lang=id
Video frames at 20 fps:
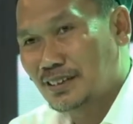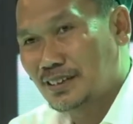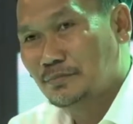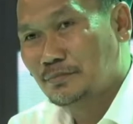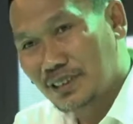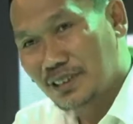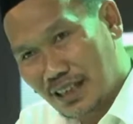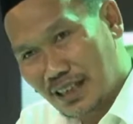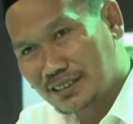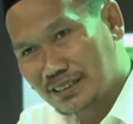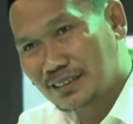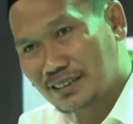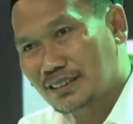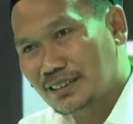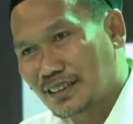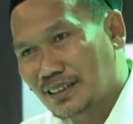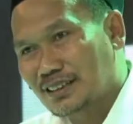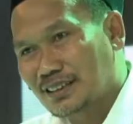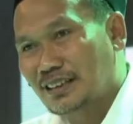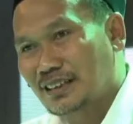bilang
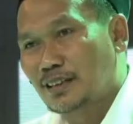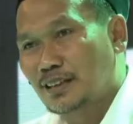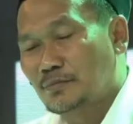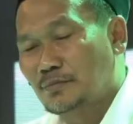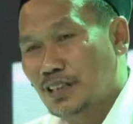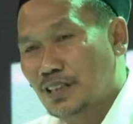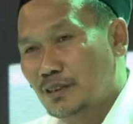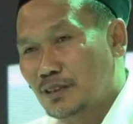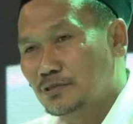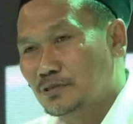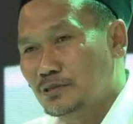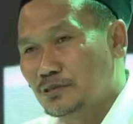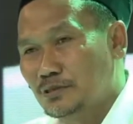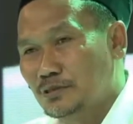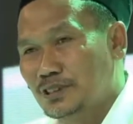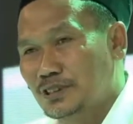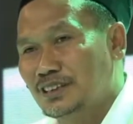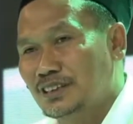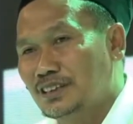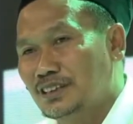cerita saya tidak pernah wudhu
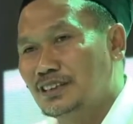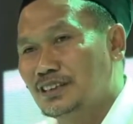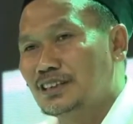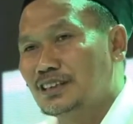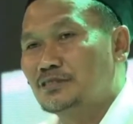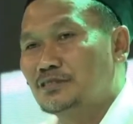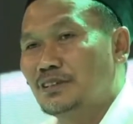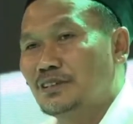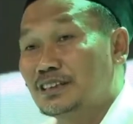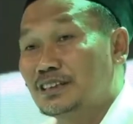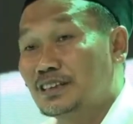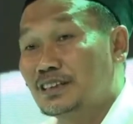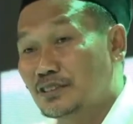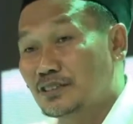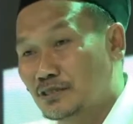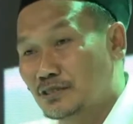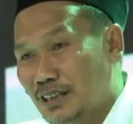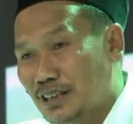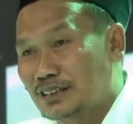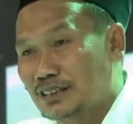gini-gini kecuali saya
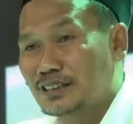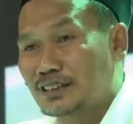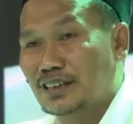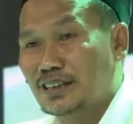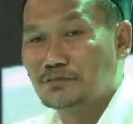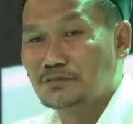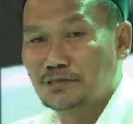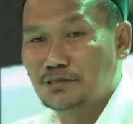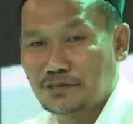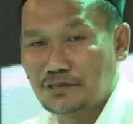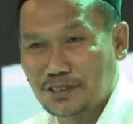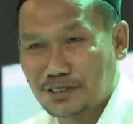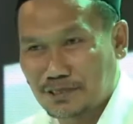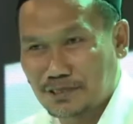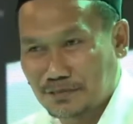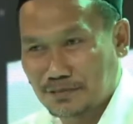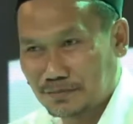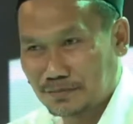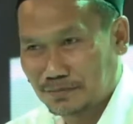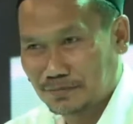sholat dengan wudhu
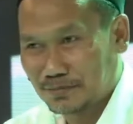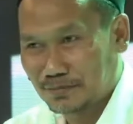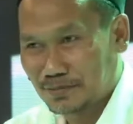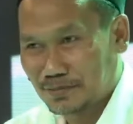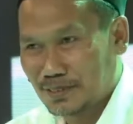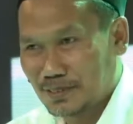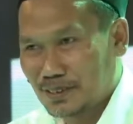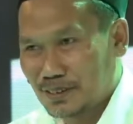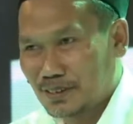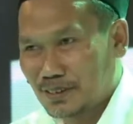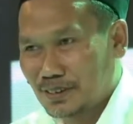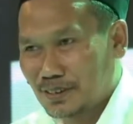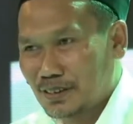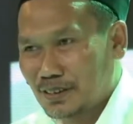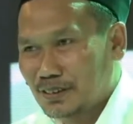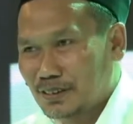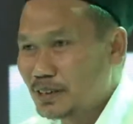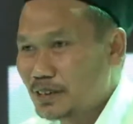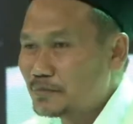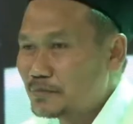
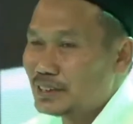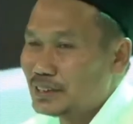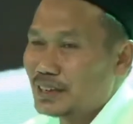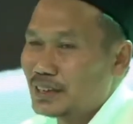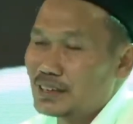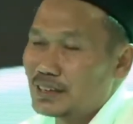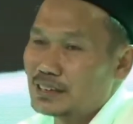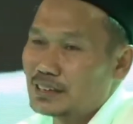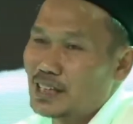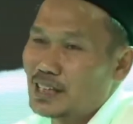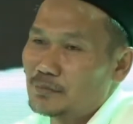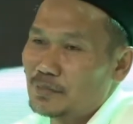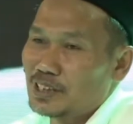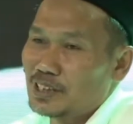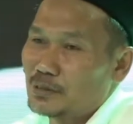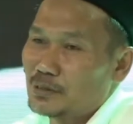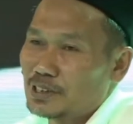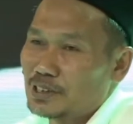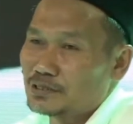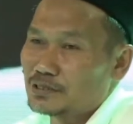dan banyak lagi
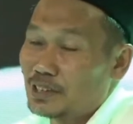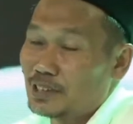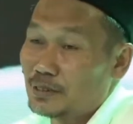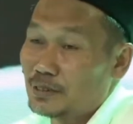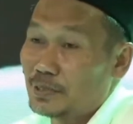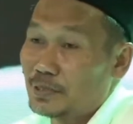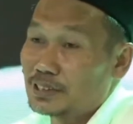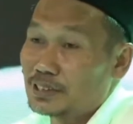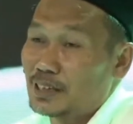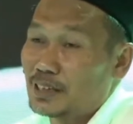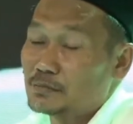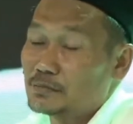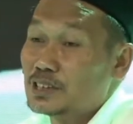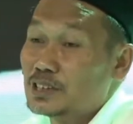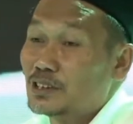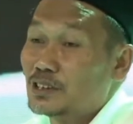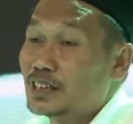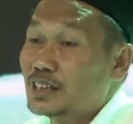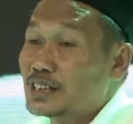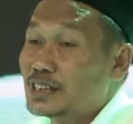amal-amal sahabat yang
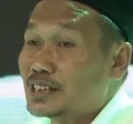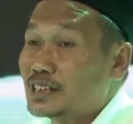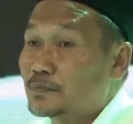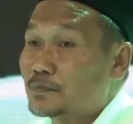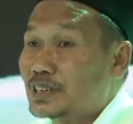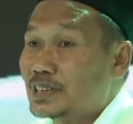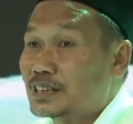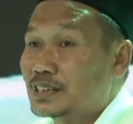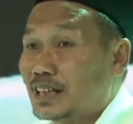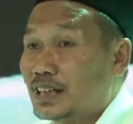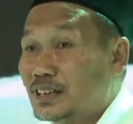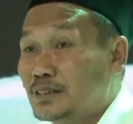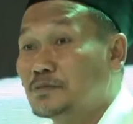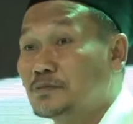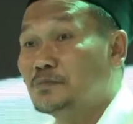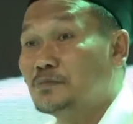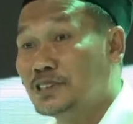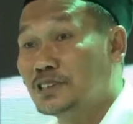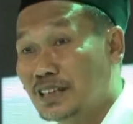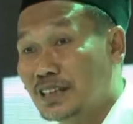min risab kita
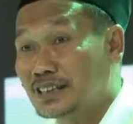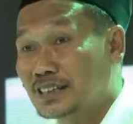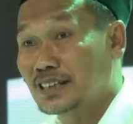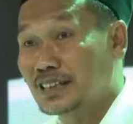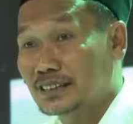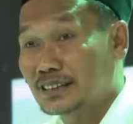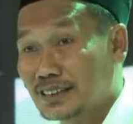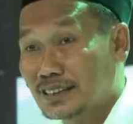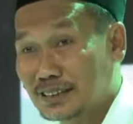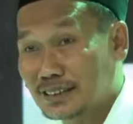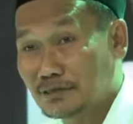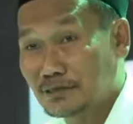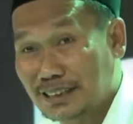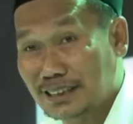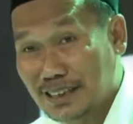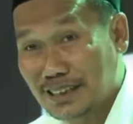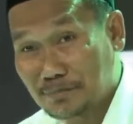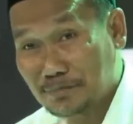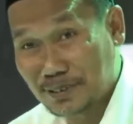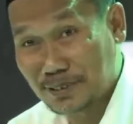lalu kemudian diasisi oleh
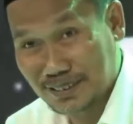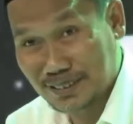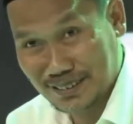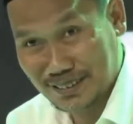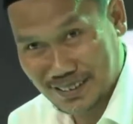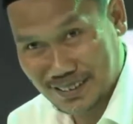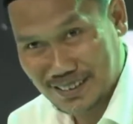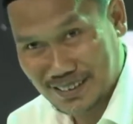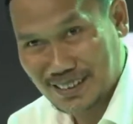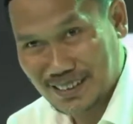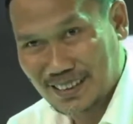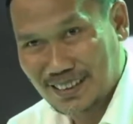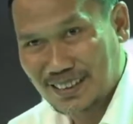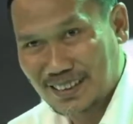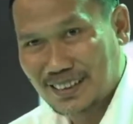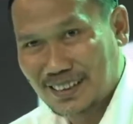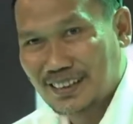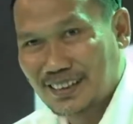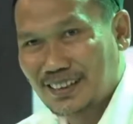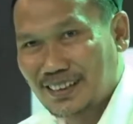Nabi.
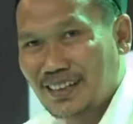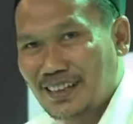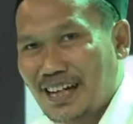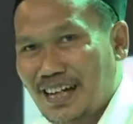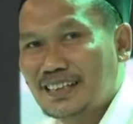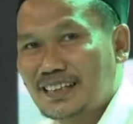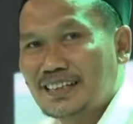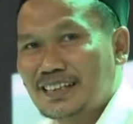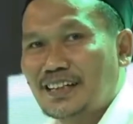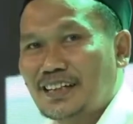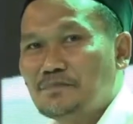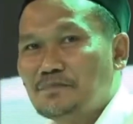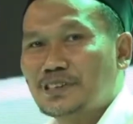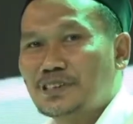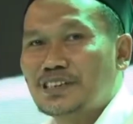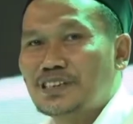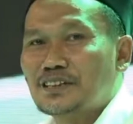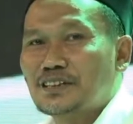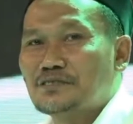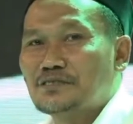Andai kan
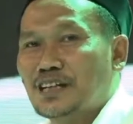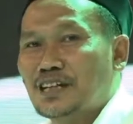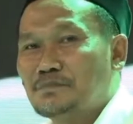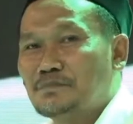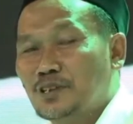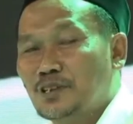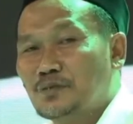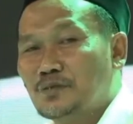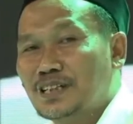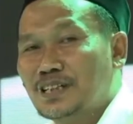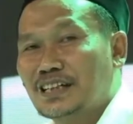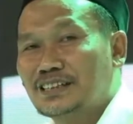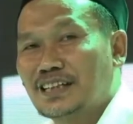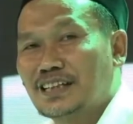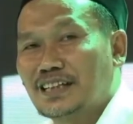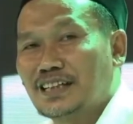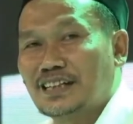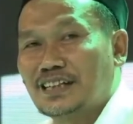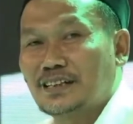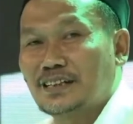bid'ah itu yang belum
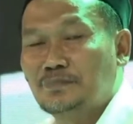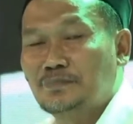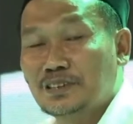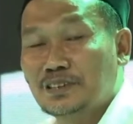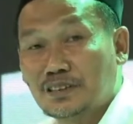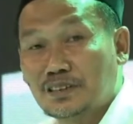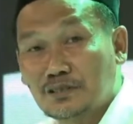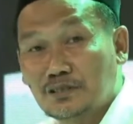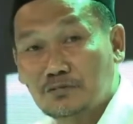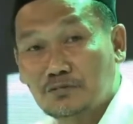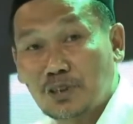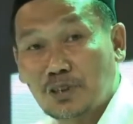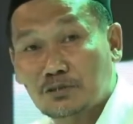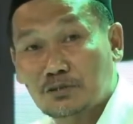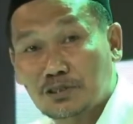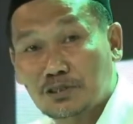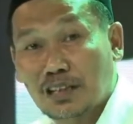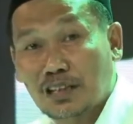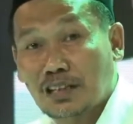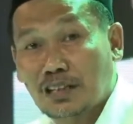diajarkan Nabi, tentu semua
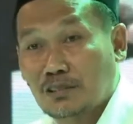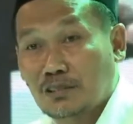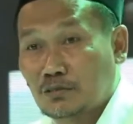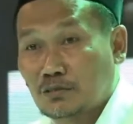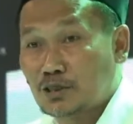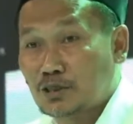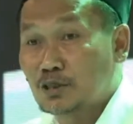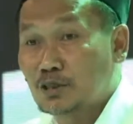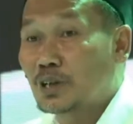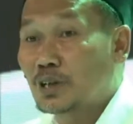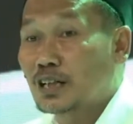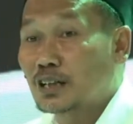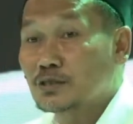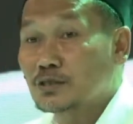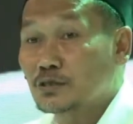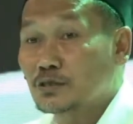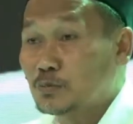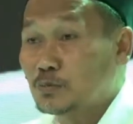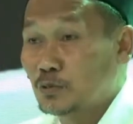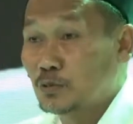itu salah. Kowe sumarai
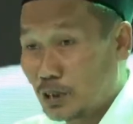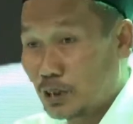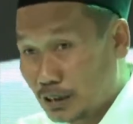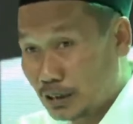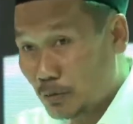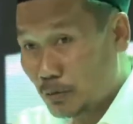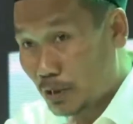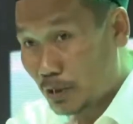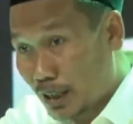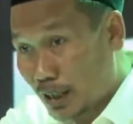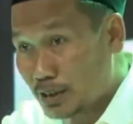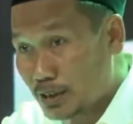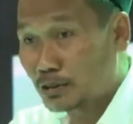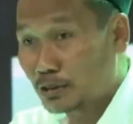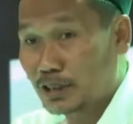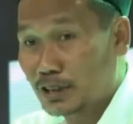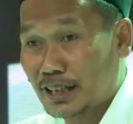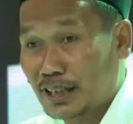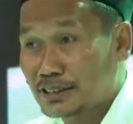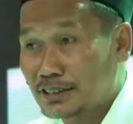sapa? Ora tak warai
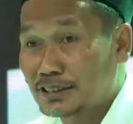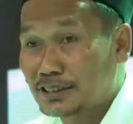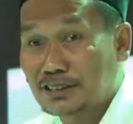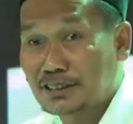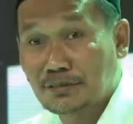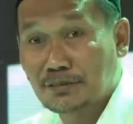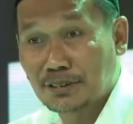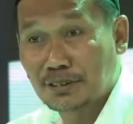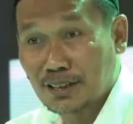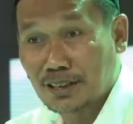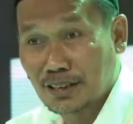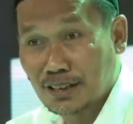kok kreasi dewi